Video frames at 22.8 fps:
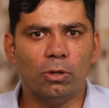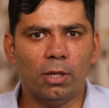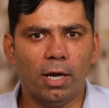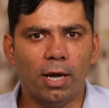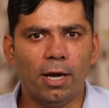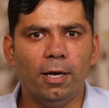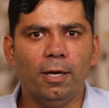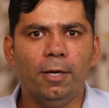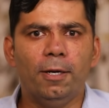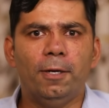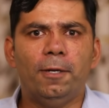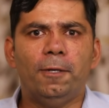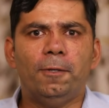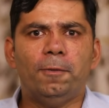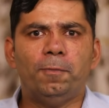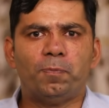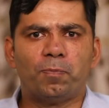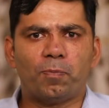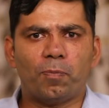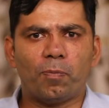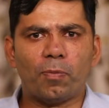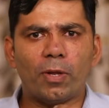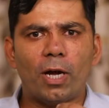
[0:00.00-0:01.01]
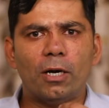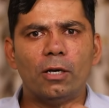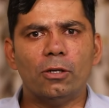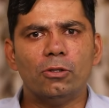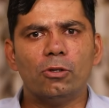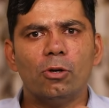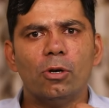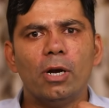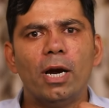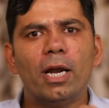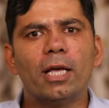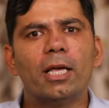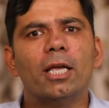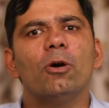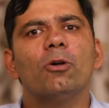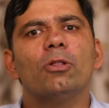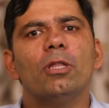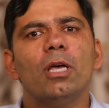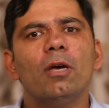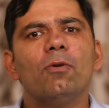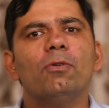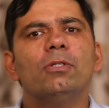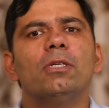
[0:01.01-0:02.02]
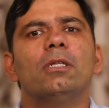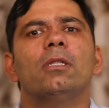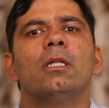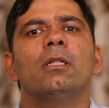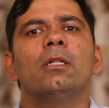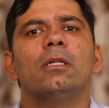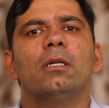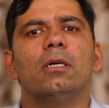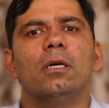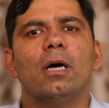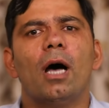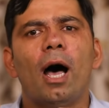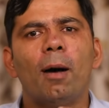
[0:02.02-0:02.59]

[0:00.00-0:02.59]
होता है जो लड़के होते हैं वो